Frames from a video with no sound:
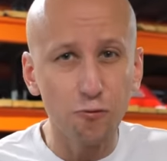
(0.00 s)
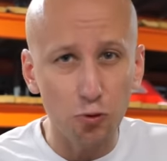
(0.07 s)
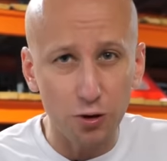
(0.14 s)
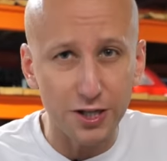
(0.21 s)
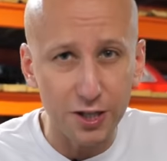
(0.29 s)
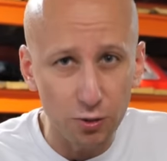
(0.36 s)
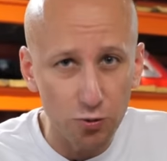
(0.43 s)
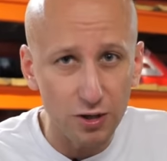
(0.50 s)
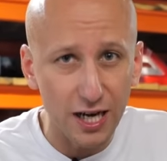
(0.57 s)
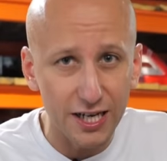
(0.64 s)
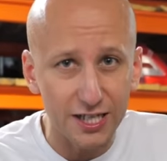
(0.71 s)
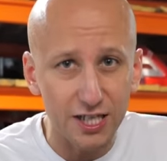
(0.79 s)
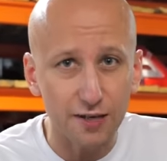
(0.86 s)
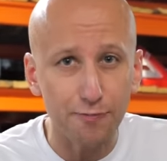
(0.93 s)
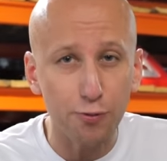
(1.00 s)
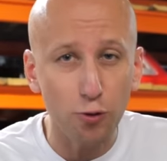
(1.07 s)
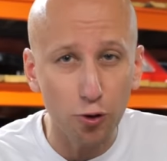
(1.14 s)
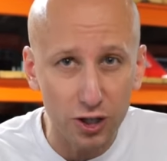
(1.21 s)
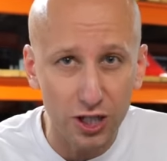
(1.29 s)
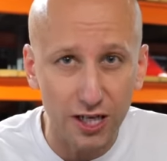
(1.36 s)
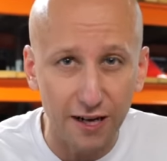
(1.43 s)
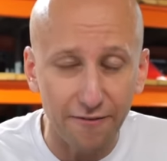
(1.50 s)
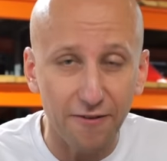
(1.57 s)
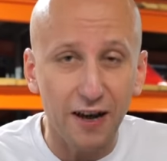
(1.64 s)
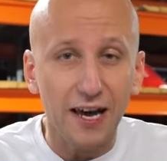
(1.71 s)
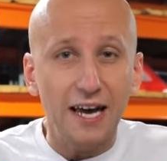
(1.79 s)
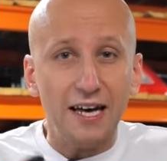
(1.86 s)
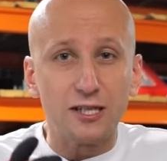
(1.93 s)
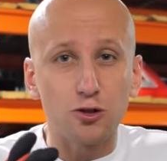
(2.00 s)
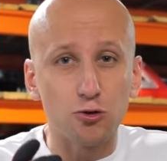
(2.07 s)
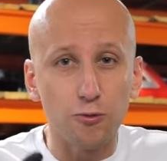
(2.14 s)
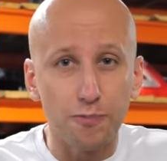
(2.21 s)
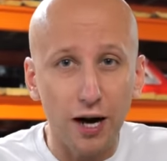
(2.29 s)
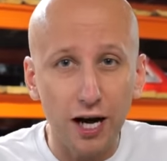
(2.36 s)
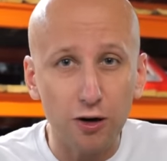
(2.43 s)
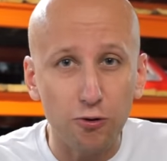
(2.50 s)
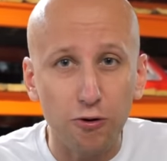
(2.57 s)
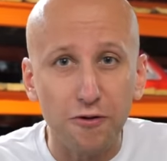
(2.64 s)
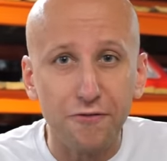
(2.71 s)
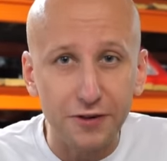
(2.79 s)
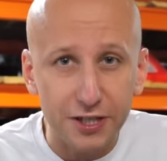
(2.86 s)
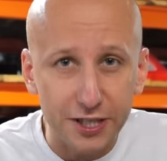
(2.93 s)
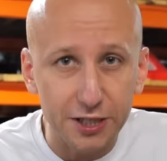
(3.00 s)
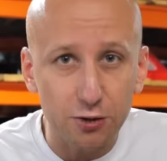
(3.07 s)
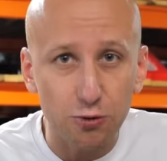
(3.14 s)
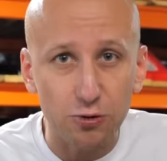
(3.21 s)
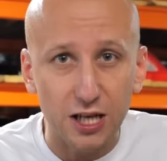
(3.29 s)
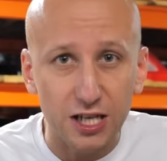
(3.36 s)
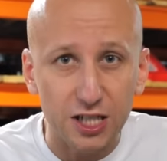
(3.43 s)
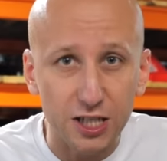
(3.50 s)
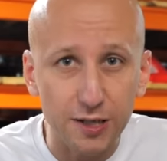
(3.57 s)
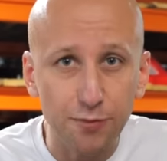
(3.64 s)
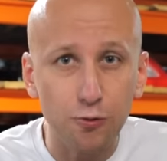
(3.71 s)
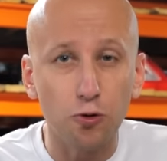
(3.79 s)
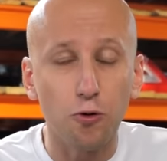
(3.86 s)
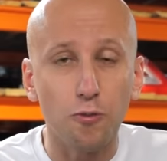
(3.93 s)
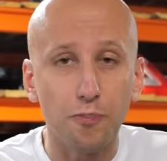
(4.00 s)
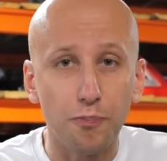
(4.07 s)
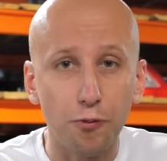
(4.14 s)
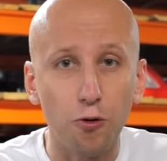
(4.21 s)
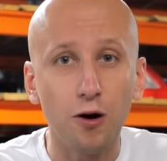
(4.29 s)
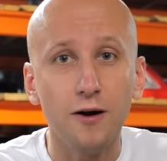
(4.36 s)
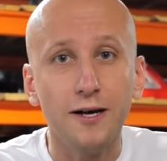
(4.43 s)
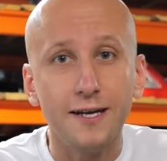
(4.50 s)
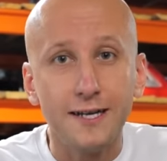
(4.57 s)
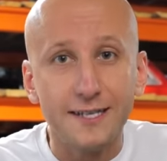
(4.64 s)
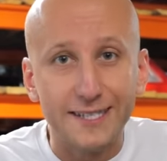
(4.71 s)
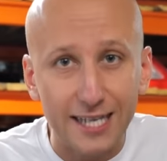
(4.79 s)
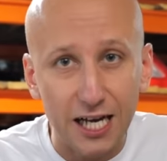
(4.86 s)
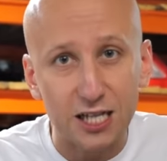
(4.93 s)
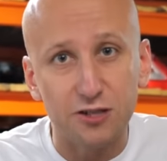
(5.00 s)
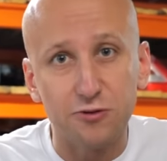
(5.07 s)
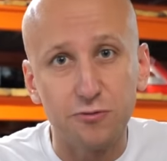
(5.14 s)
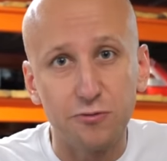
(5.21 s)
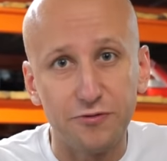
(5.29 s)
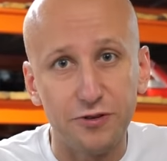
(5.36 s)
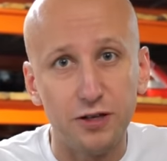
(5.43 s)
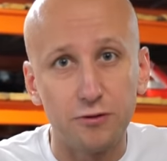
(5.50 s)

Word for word: двух неудачных прожигов Subaru фиксирует ошибку по сажевому